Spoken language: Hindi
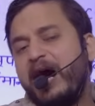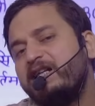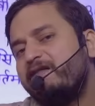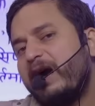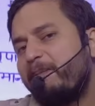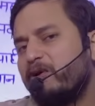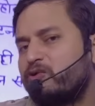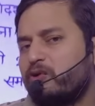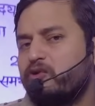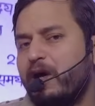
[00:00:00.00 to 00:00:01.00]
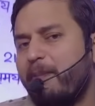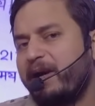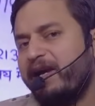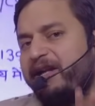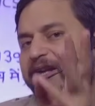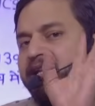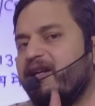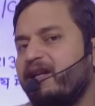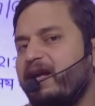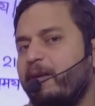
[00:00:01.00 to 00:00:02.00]
बाई दे आप लोग सोचो आपका रिटर्न
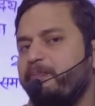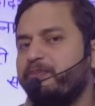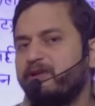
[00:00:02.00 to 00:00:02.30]
निकल गया